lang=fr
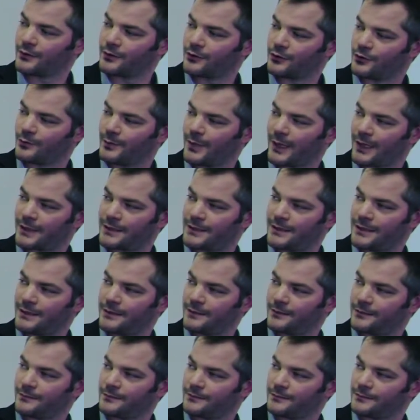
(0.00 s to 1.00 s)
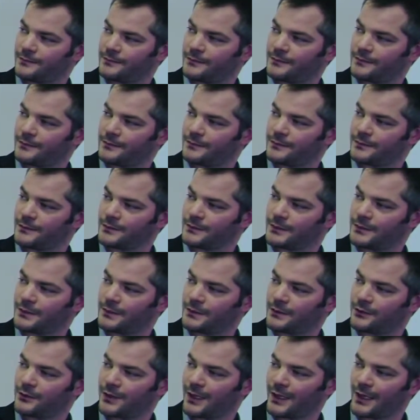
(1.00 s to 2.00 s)
qu'une partie
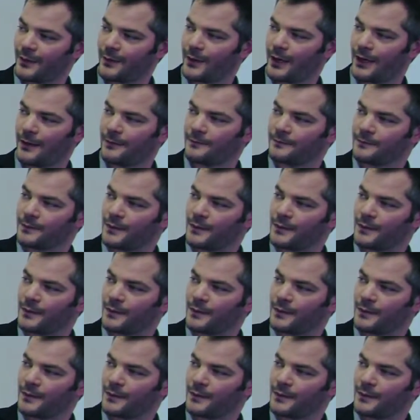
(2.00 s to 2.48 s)
de la caméra